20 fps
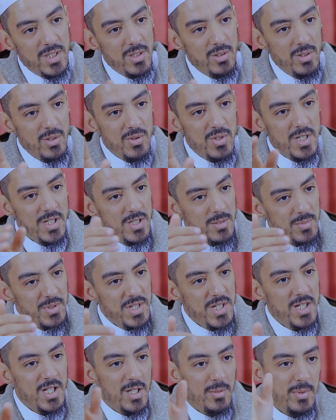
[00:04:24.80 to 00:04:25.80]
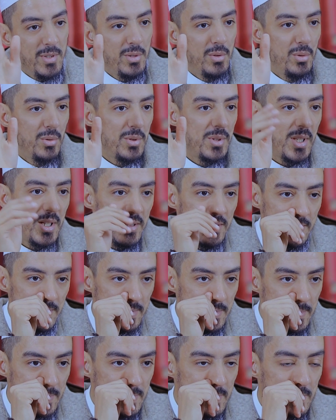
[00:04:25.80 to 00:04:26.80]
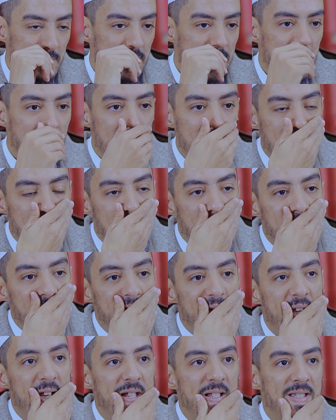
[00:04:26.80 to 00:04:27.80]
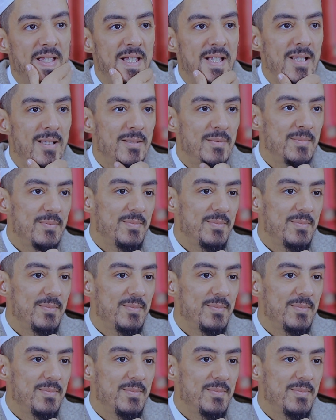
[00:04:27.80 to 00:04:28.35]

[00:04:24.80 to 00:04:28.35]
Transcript: الله عليه وسلم سيقبل عذره لكن